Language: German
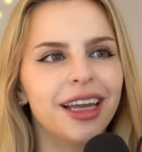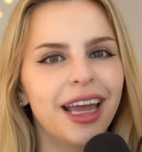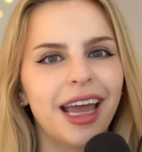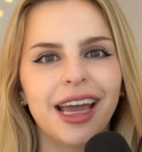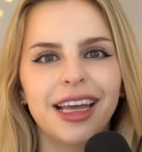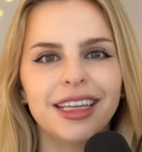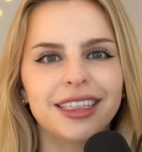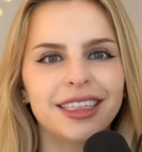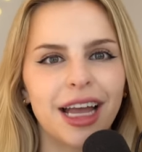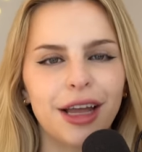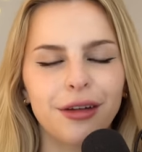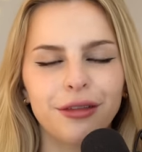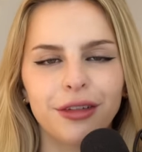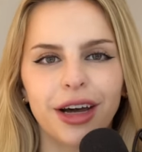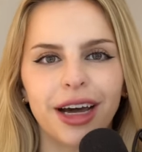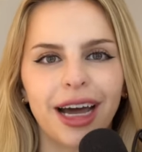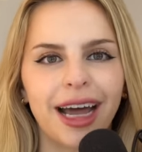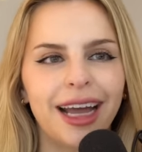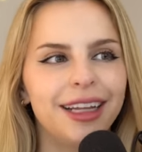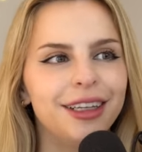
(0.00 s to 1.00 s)
Er ist
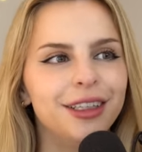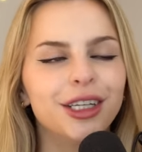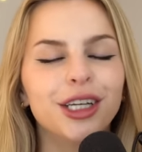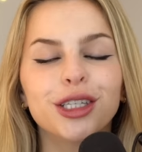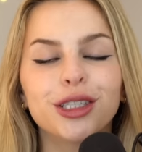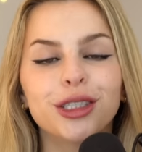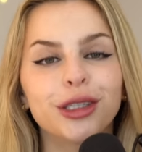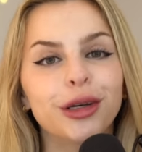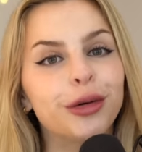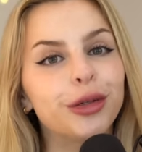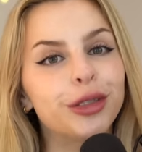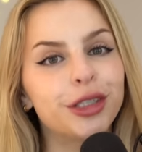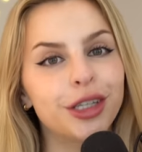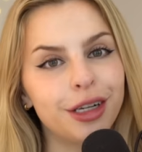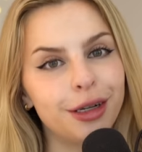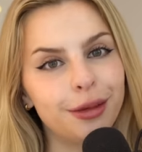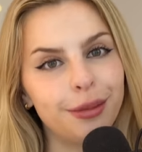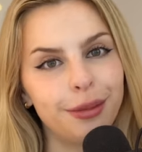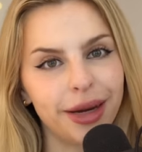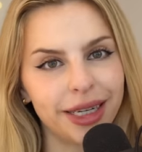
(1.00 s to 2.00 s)
einfach ein
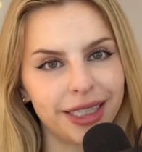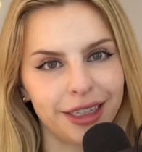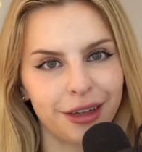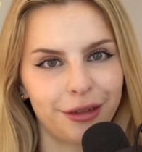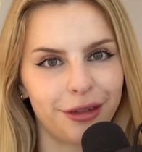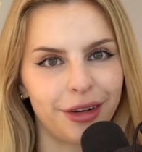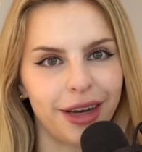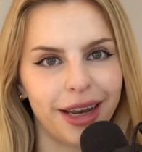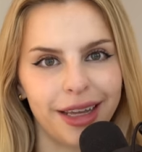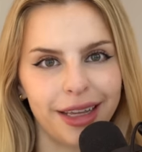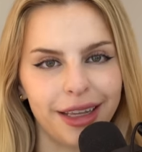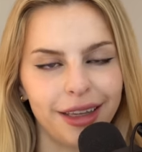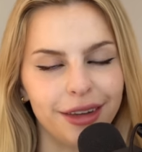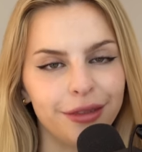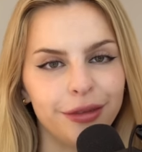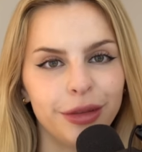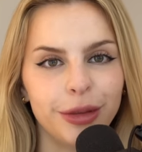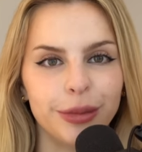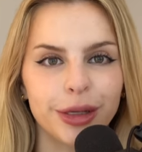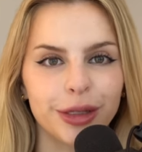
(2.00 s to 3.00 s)
Social Butterfly,
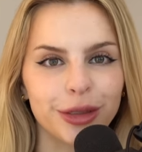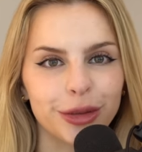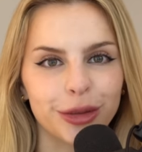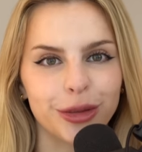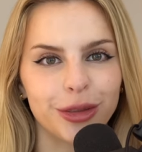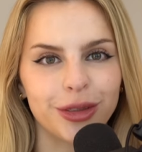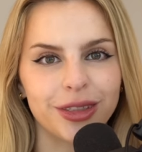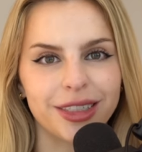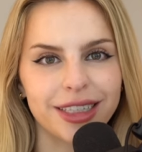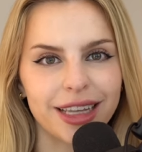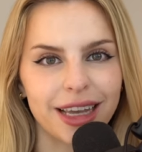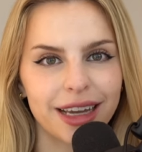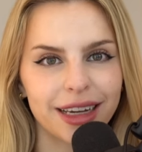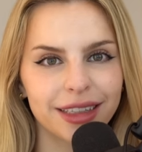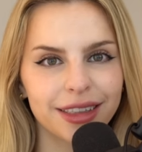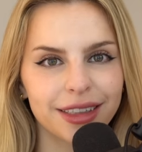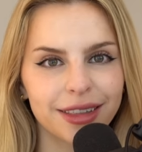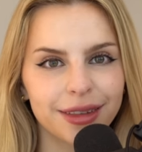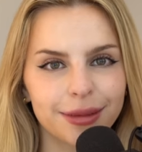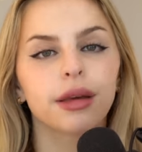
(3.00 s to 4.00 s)
wie man so schön
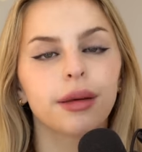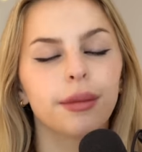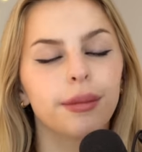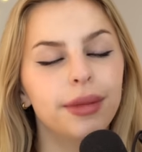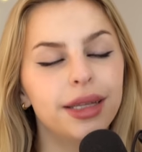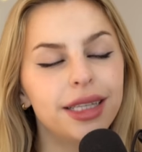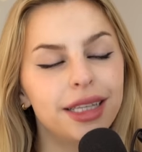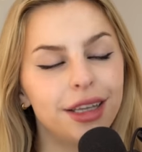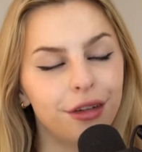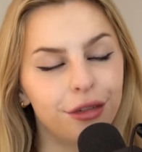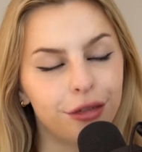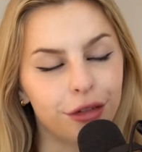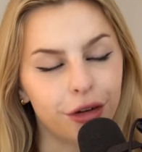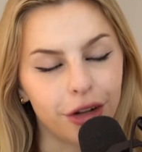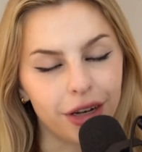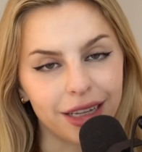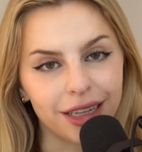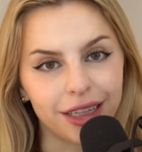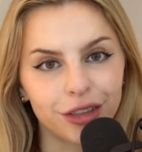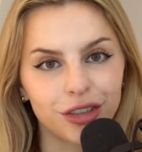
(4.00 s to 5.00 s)
sagt. Mit
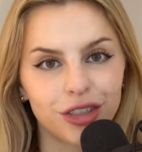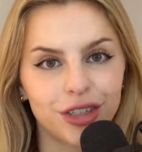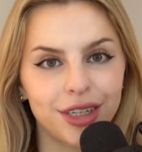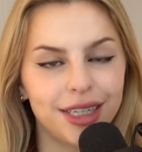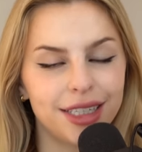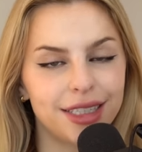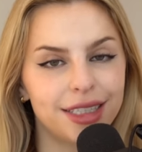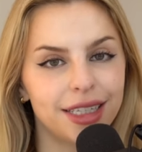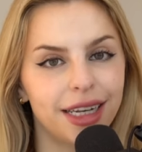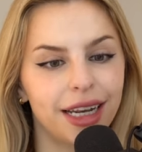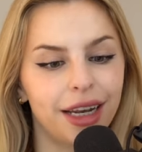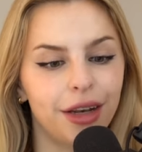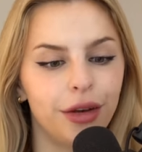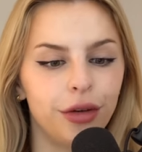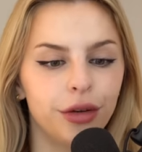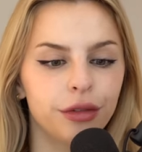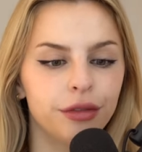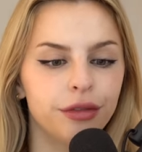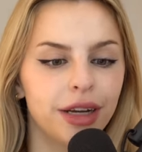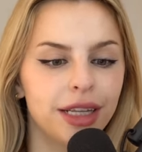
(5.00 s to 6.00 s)
Erfolg schließt er dann
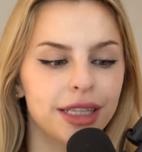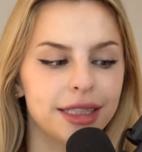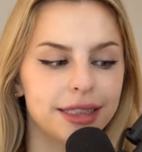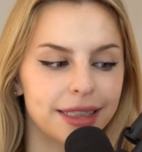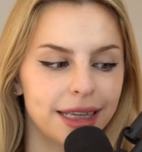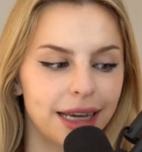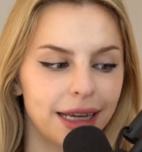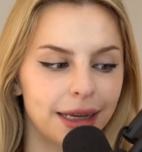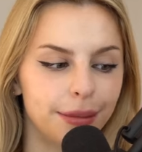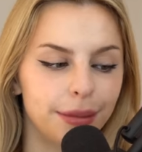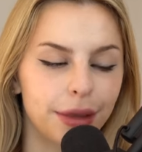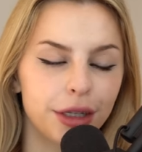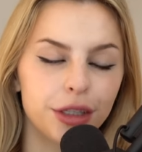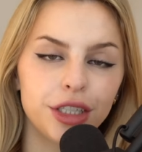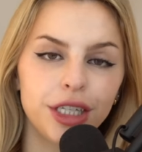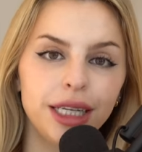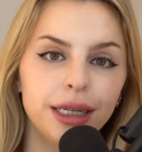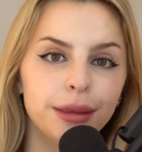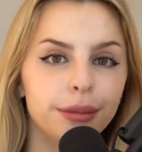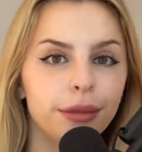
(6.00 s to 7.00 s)
irgendwann sein
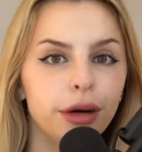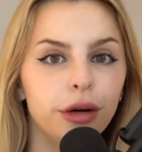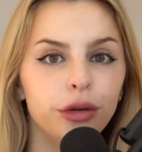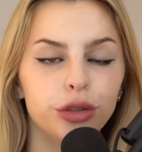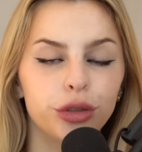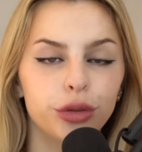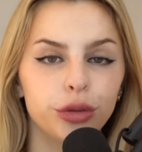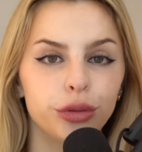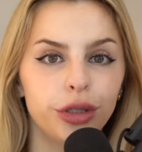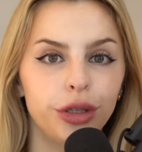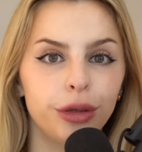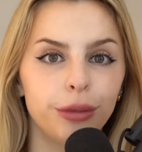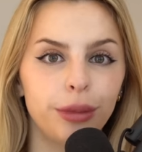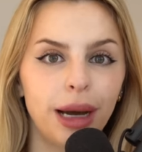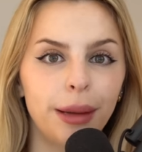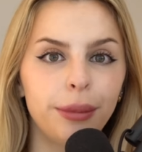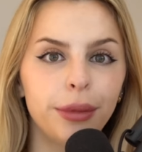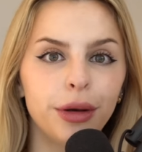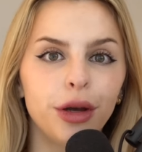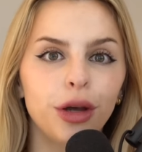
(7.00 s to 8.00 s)
Maschinenbaustudium
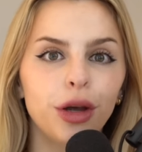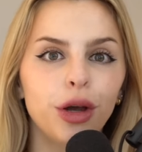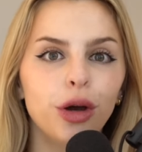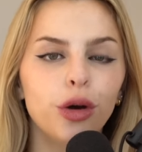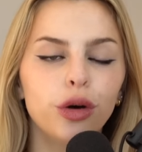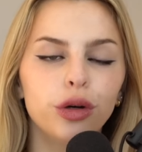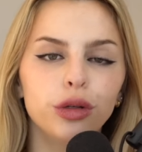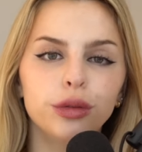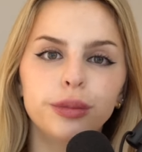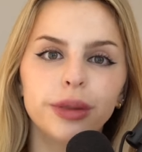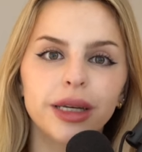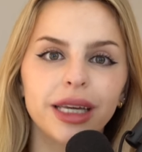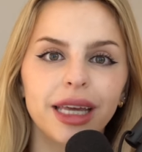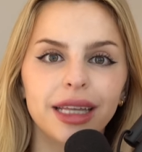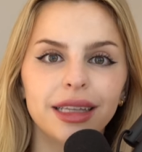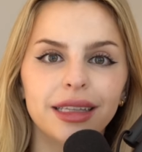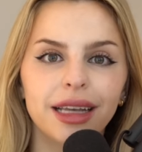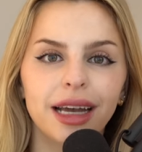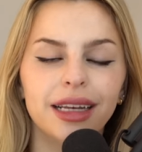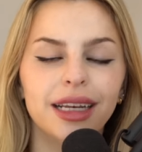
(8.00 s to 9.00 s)
ab und
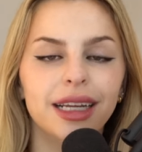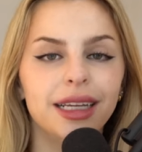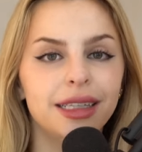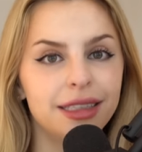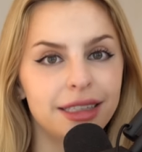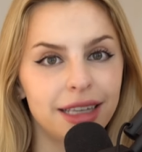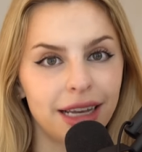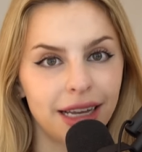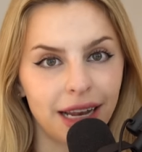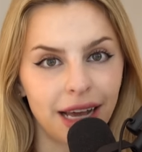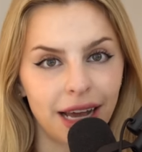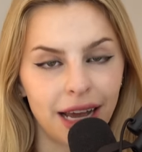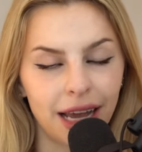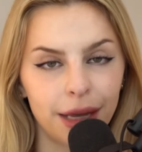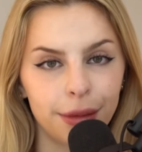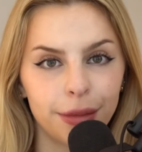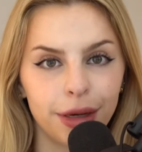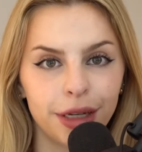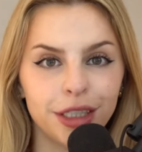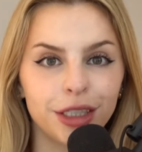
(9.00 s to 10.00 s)
beginnt dann in seiner
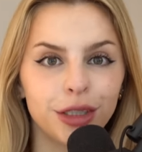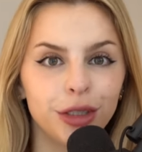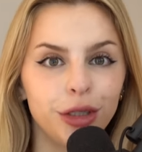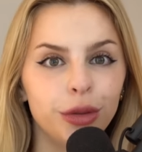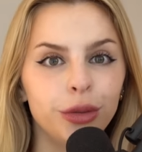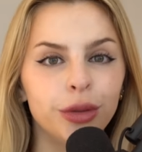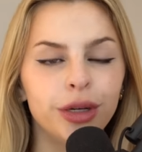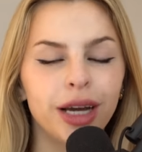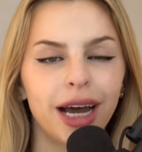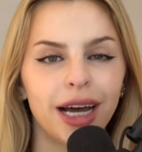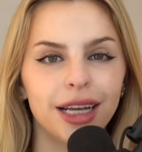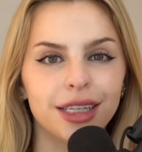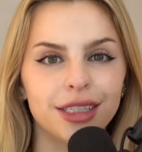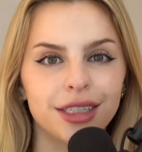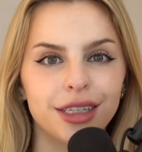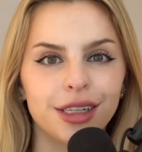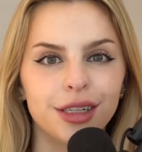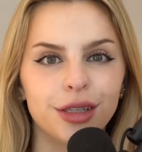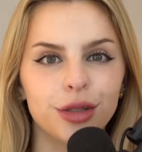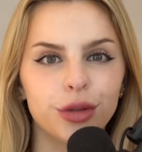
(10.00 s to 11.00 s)
Heimat
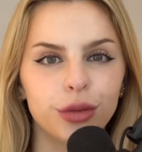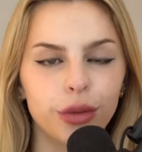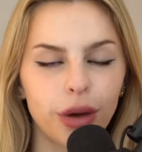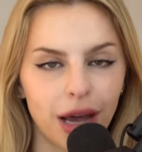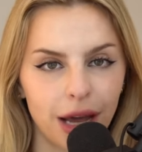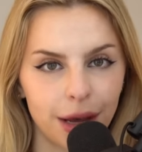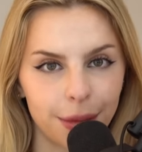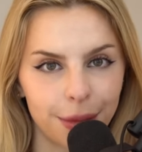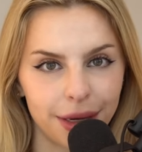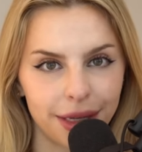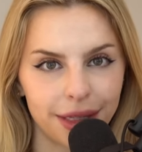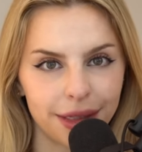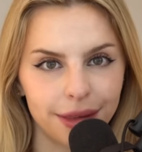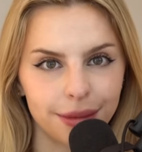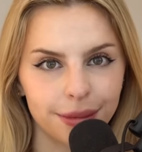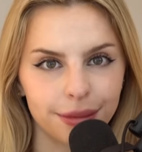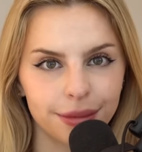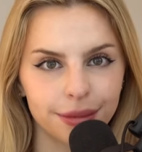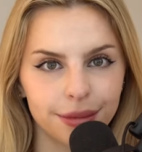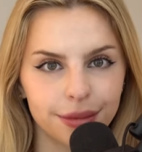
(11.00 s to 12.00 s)
Newcastle zu arbeiten.